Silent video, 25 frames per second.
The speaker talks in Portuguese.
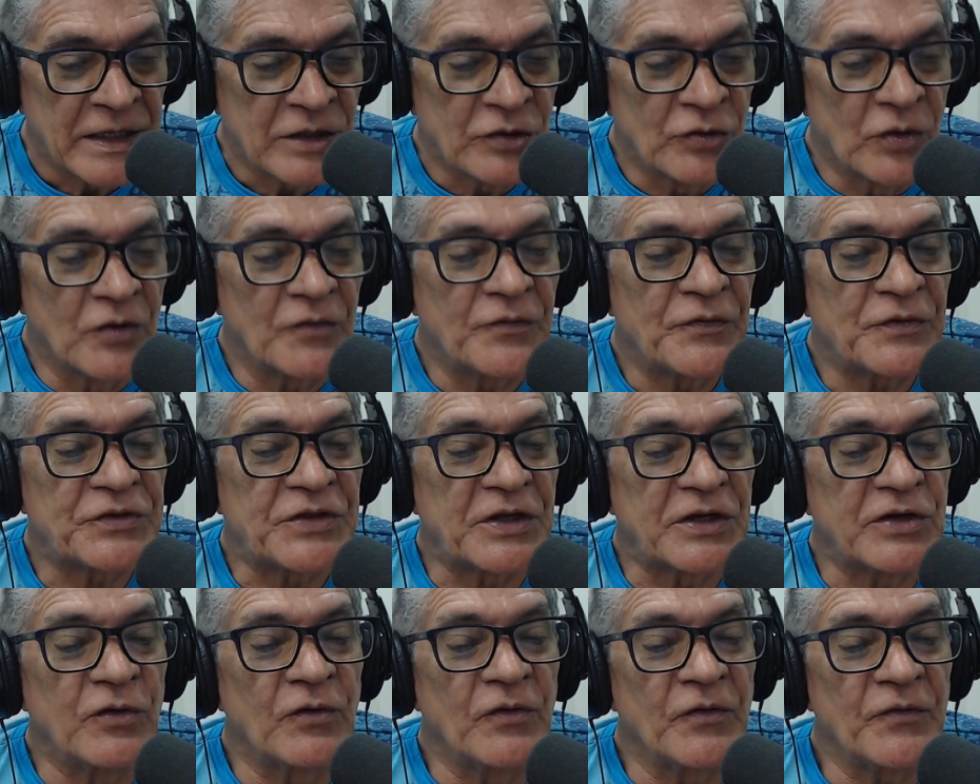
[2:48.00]
novo
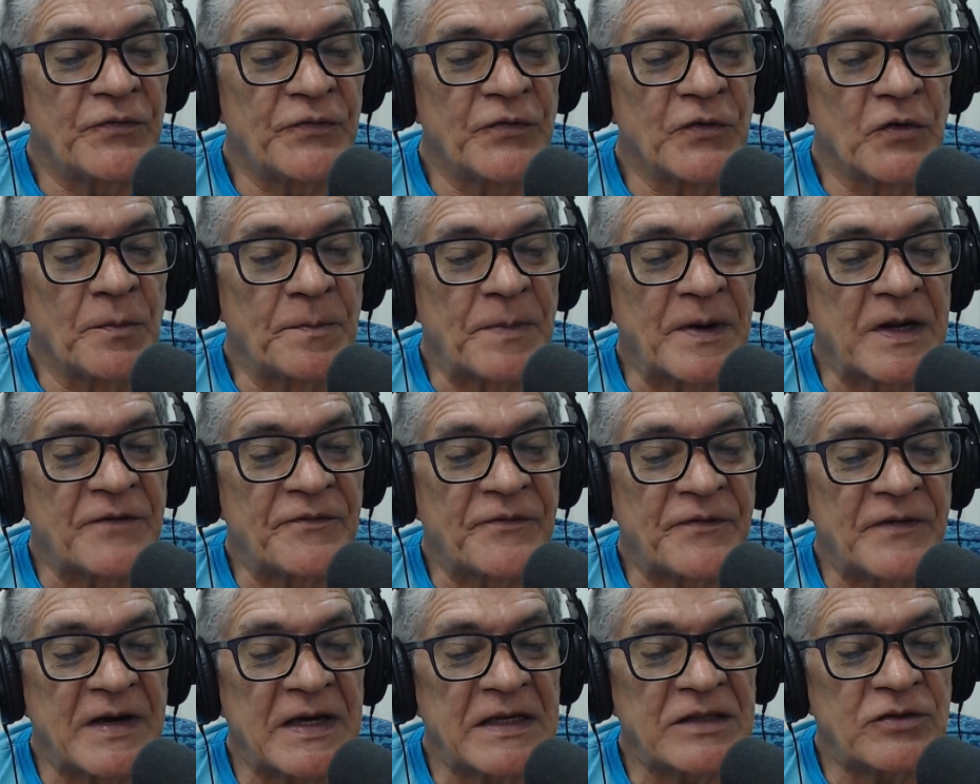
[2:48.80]
triunfo, o
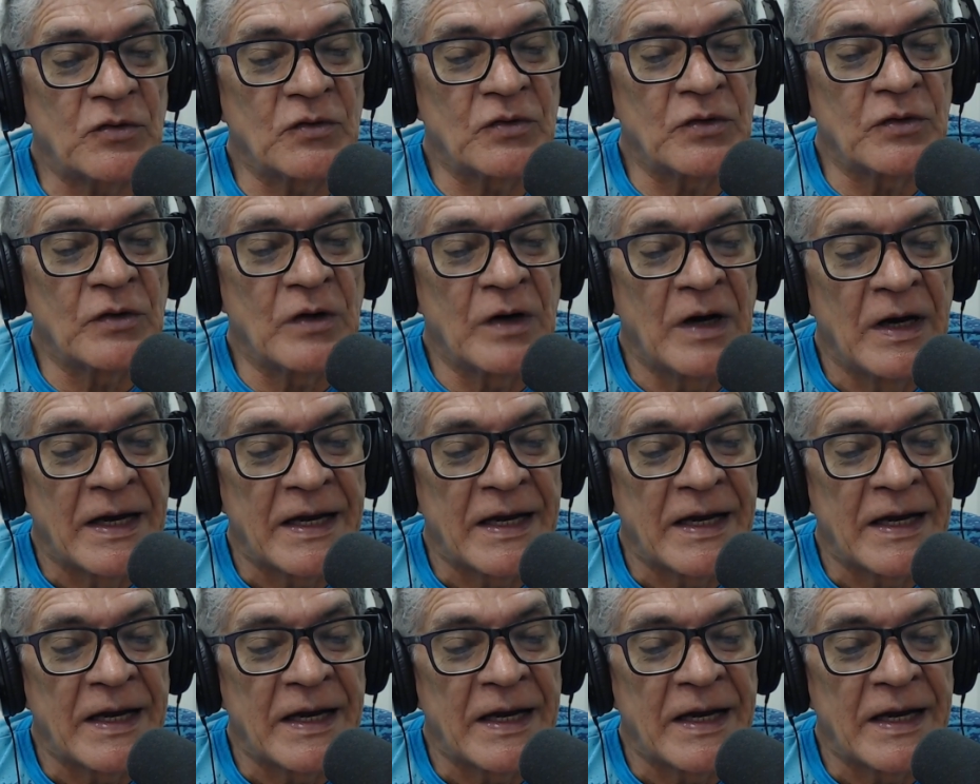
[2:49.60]
prefeito